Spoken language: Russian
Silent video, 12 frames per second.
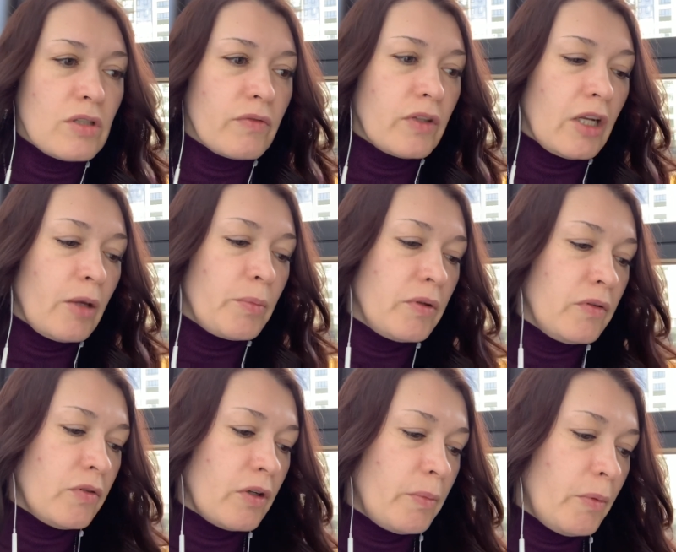Вторая
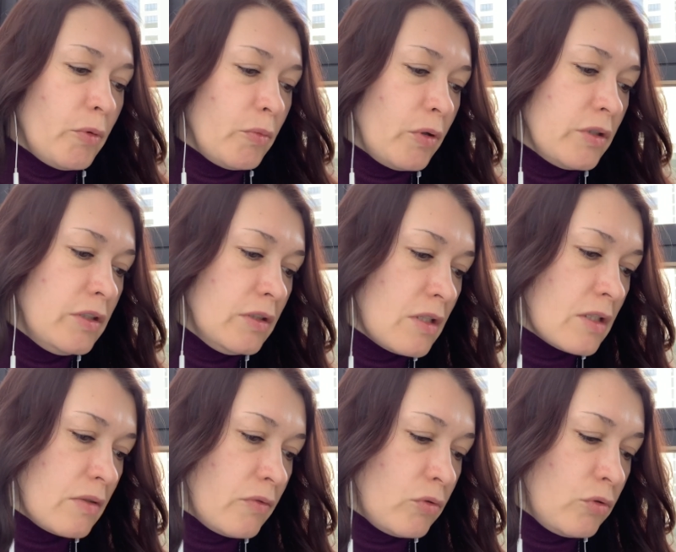прививка, по-моему,
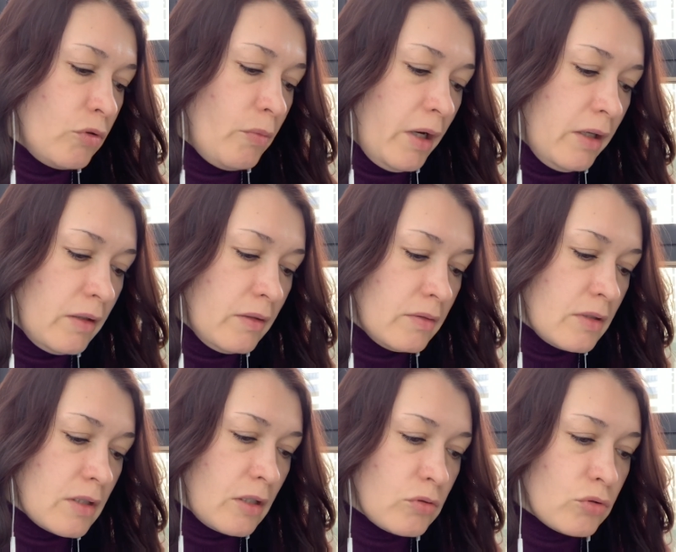11 у нее мая.
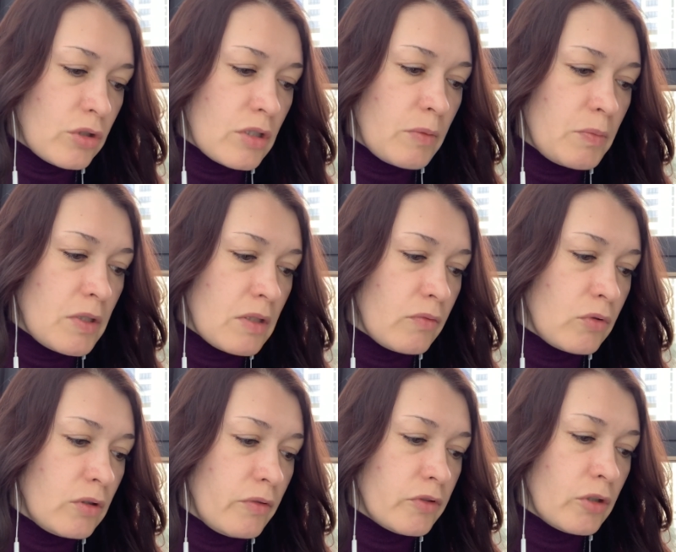Сразу же
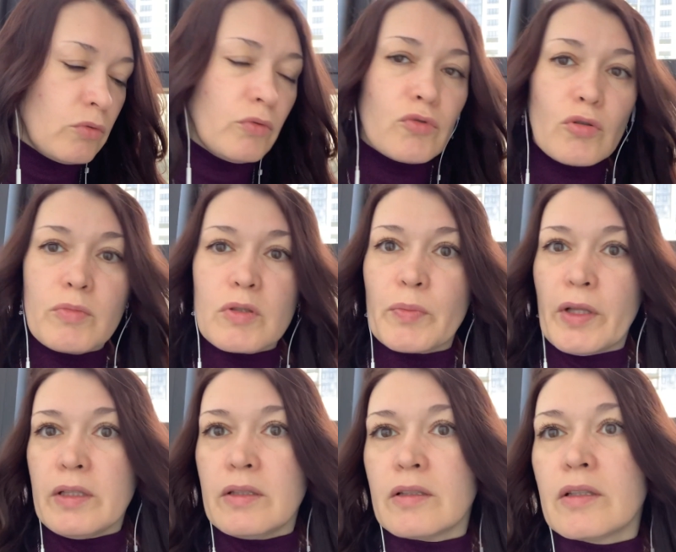записывают на вторую, все
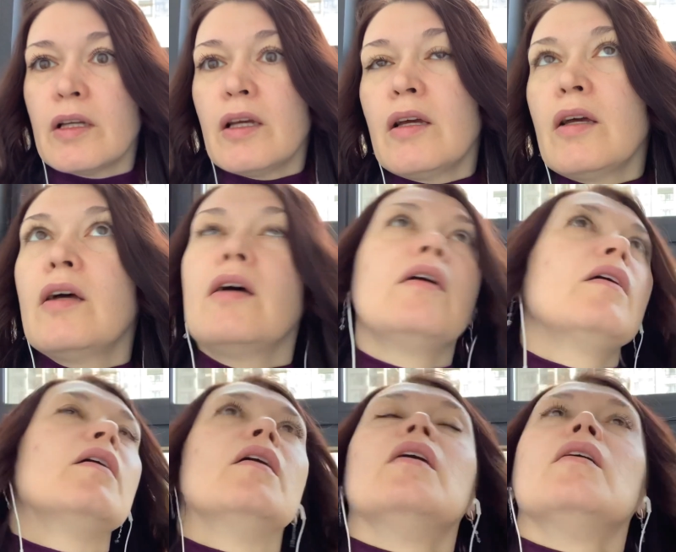бесплатно.
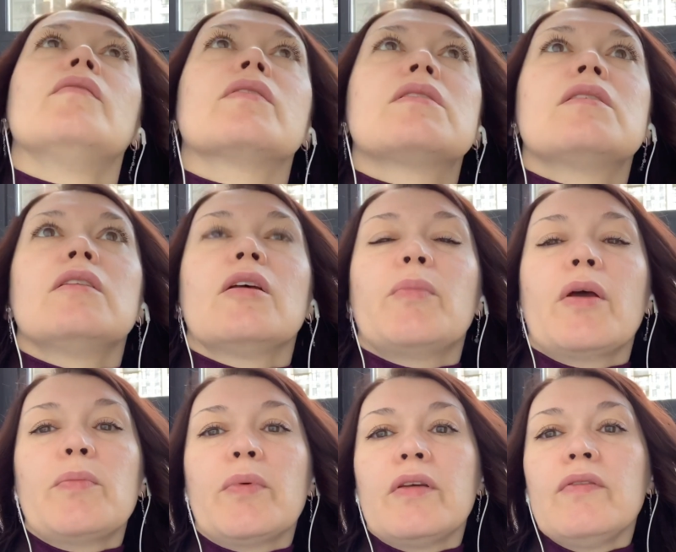Вакцина
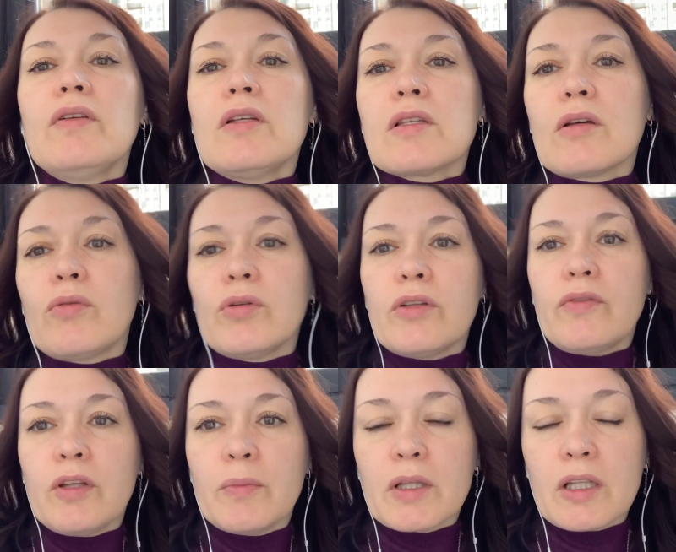опять появилась. Какое-то
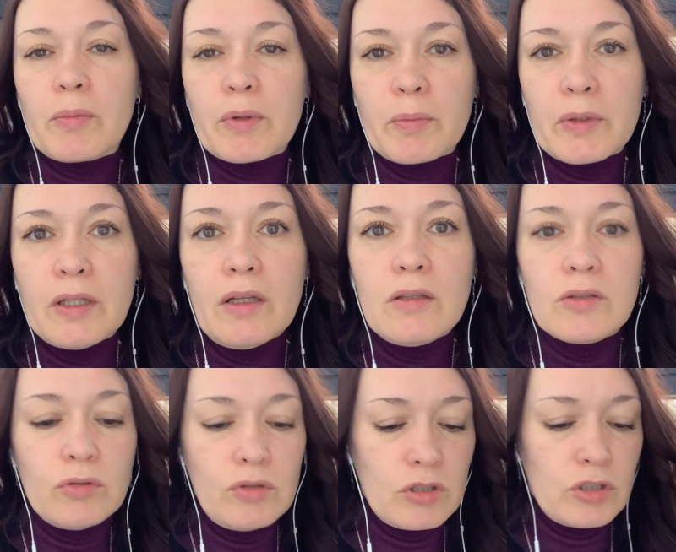время она пропадала,
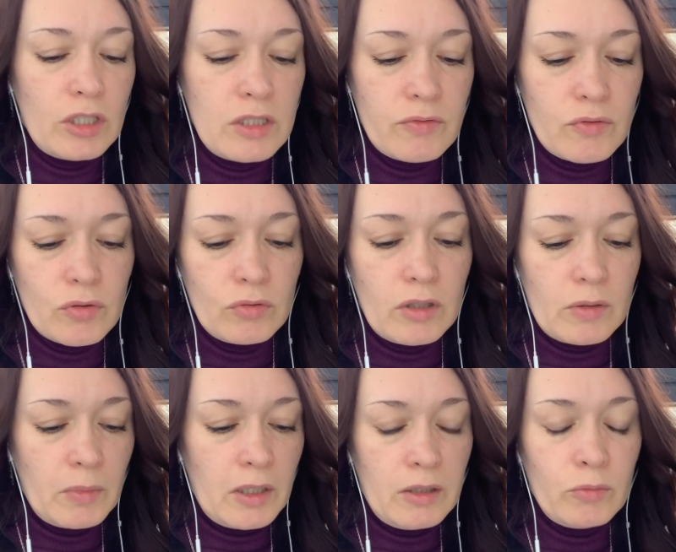но сейчас все
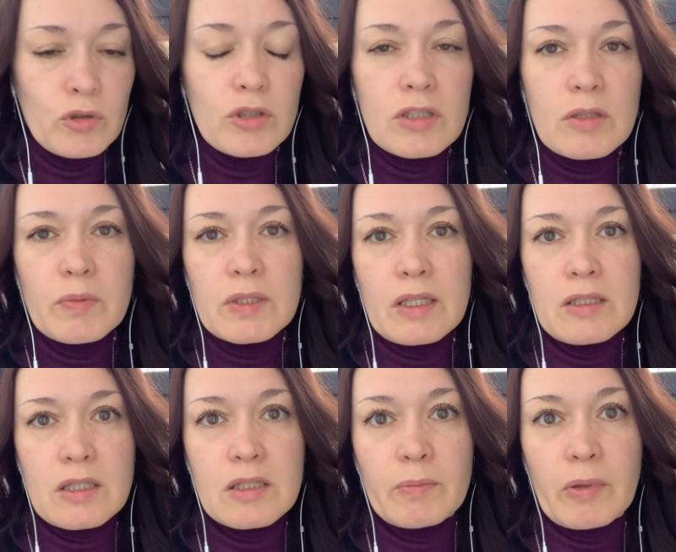нормально. Можно
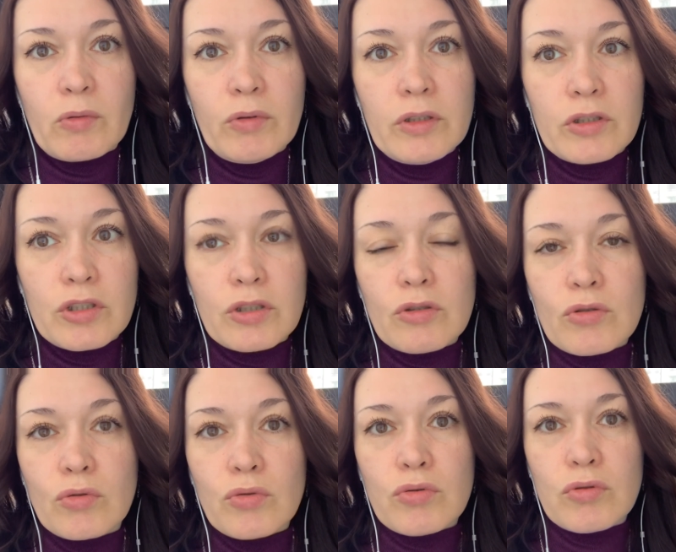записаться спокойно через
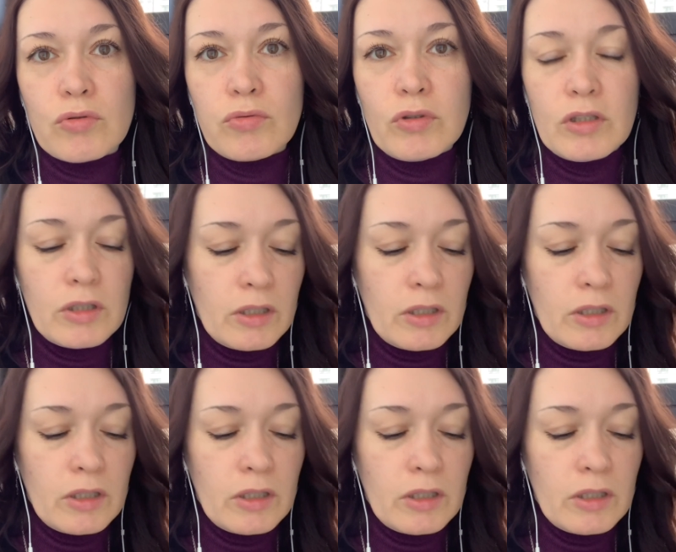госуслуги.